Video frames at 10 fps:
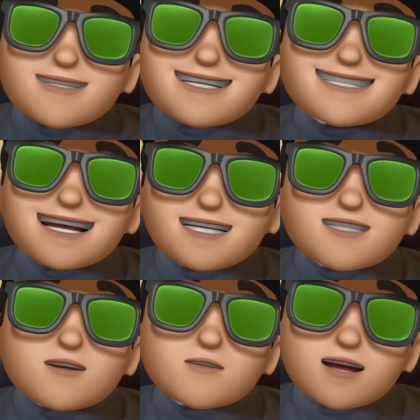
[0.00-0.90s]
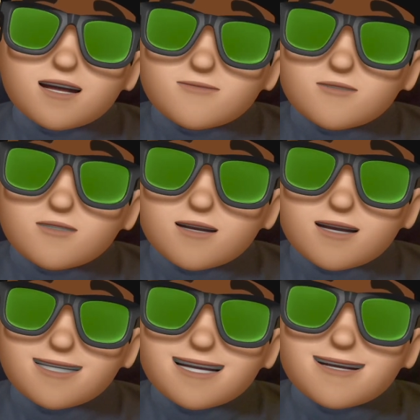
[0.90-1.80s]
si entras en cualquier
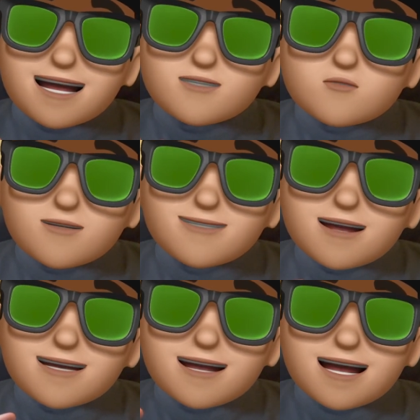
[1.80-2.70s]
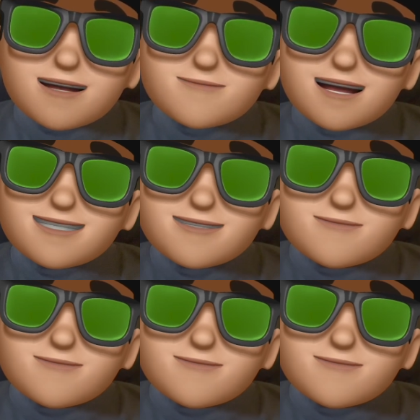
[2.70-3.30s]
broker, te darás cuenta de que hay miles de